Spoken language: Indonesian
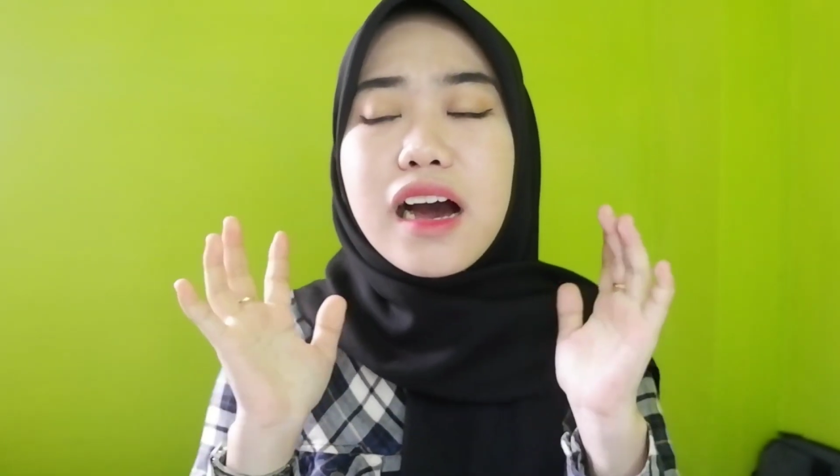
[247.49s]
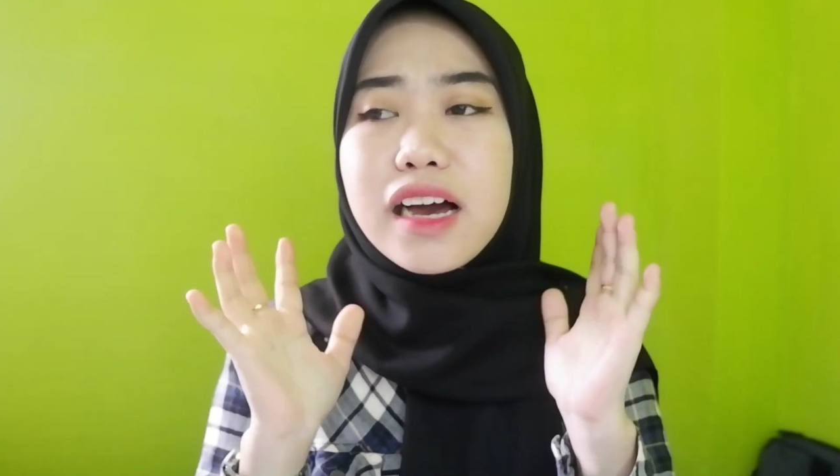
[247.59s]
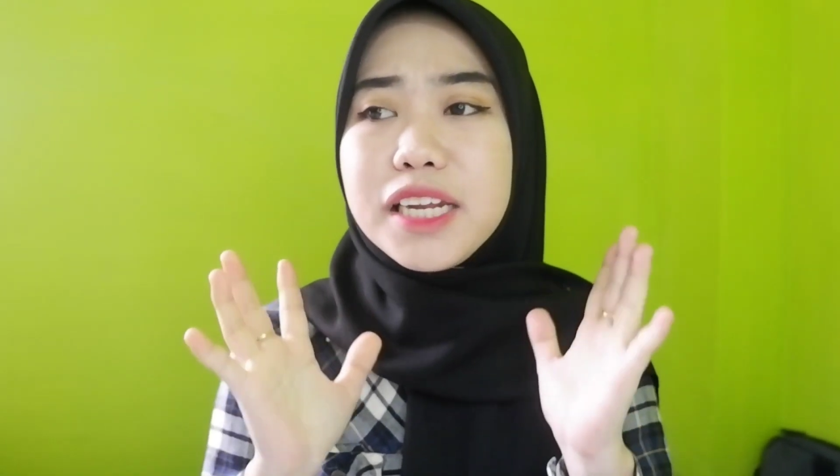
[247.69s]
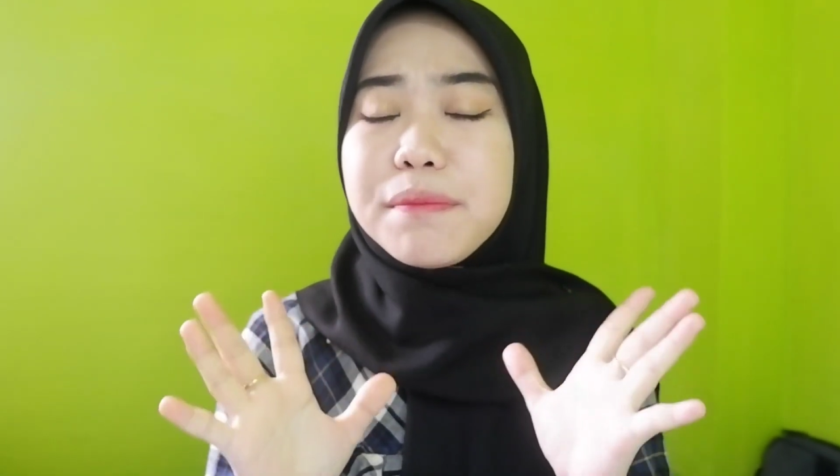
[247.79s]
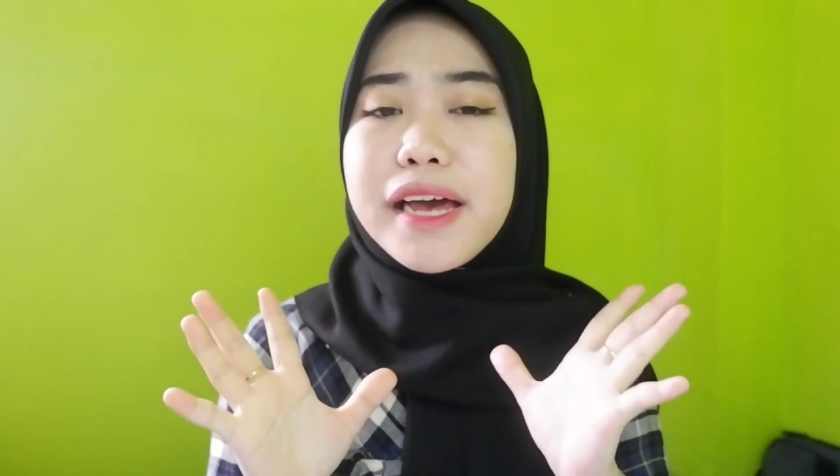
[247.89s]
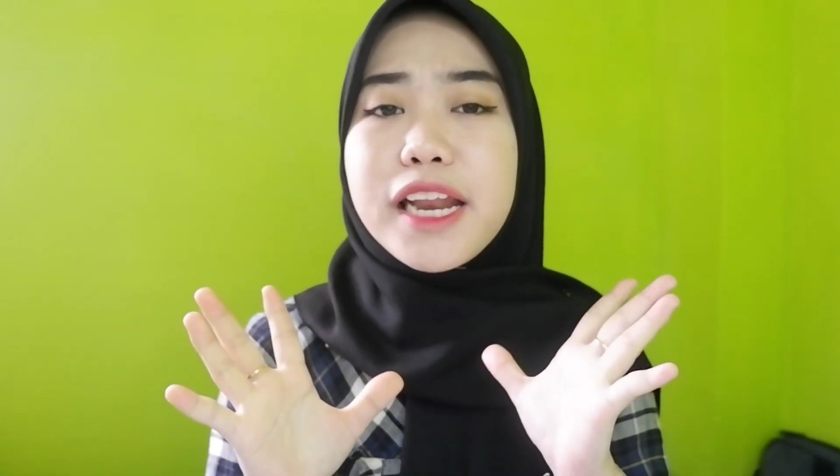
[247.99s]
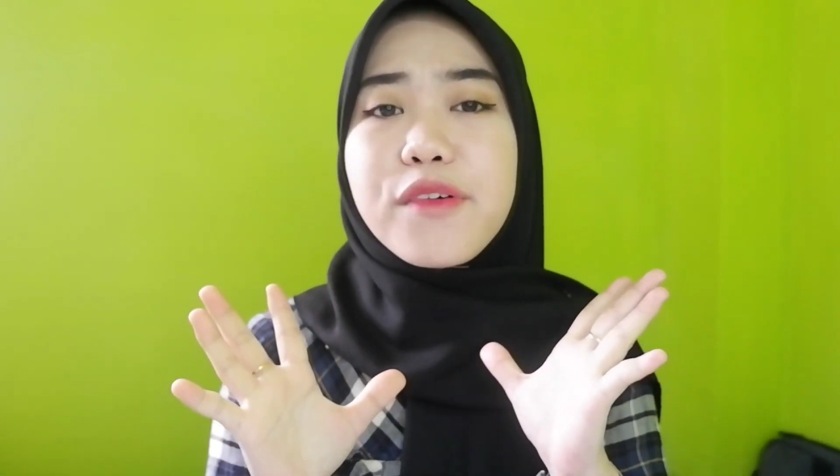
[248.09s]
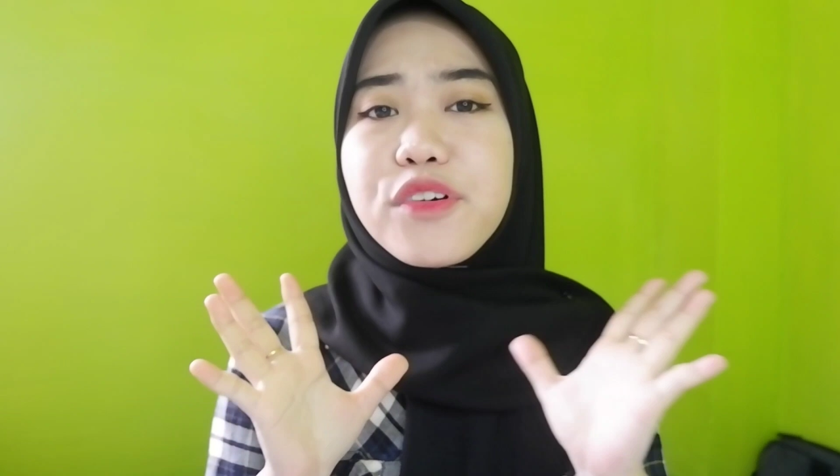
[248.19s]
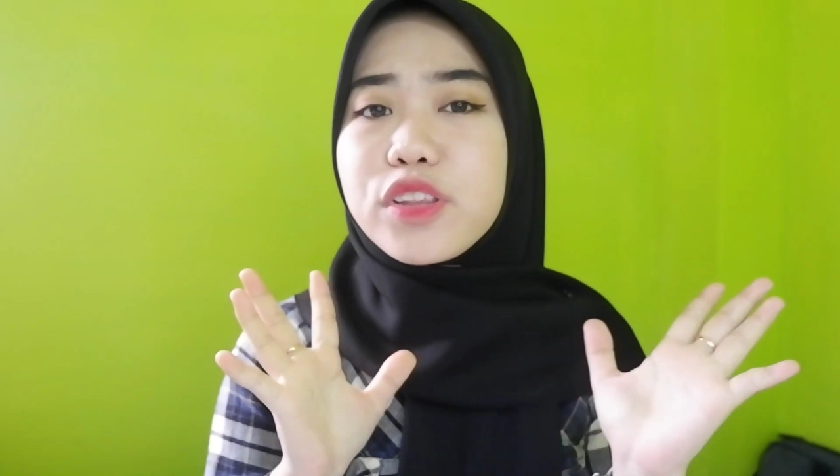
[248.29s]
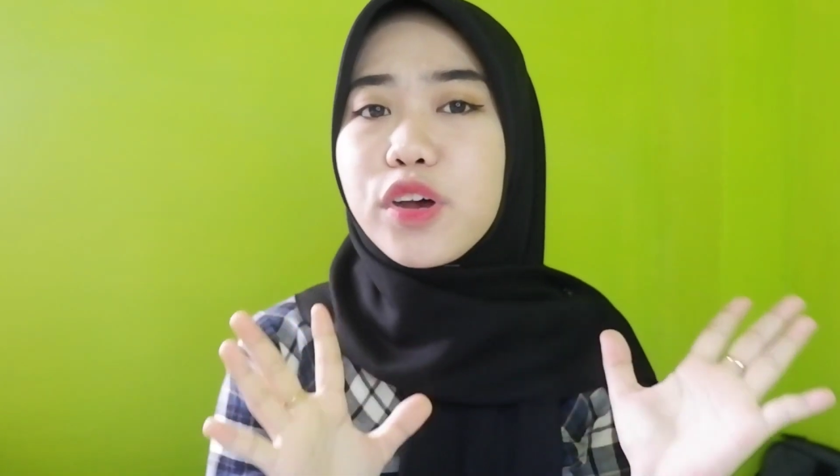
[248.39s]
uh, di
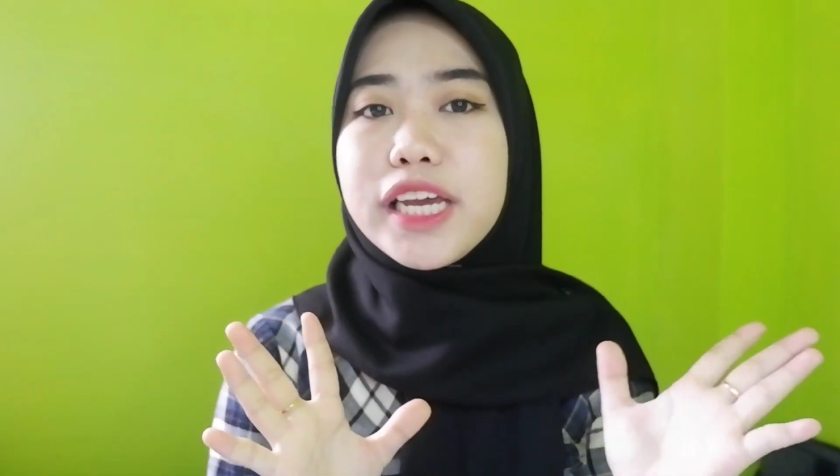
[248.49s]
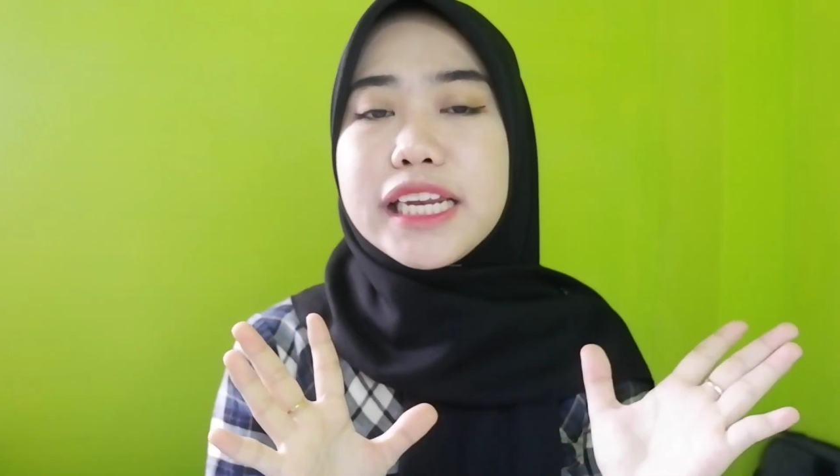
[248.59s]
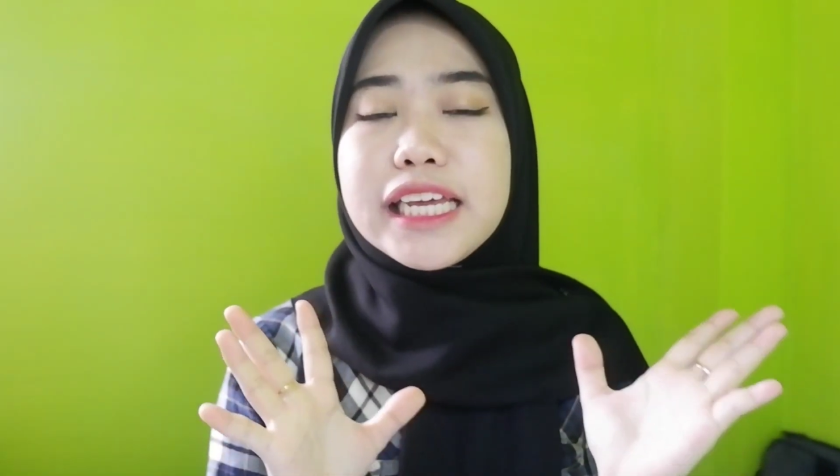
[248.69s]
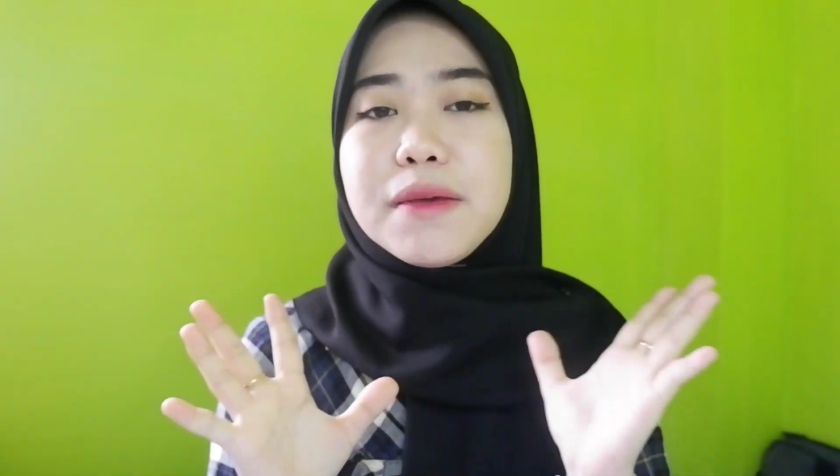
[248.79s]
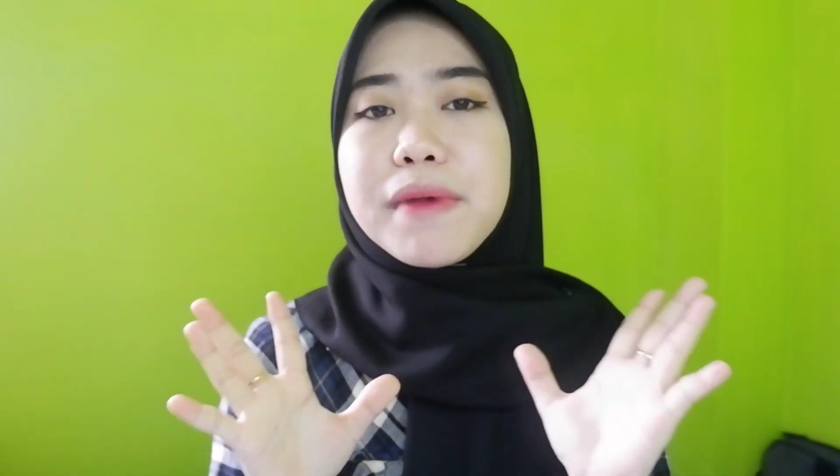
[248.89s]
mana foto ini di